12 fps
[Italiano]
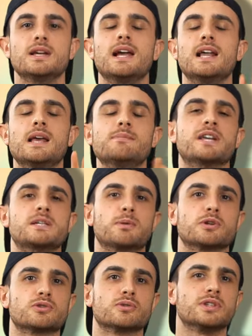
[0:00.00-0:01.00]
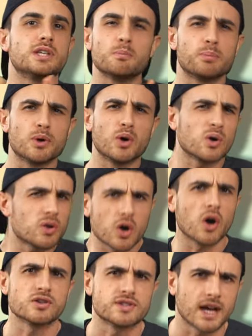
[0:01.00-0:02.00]
E lei mi ha risposto tipo
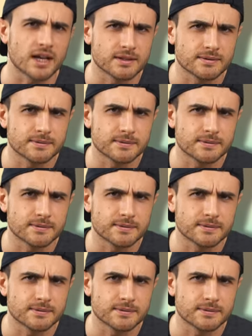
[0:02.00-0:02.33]
cosa?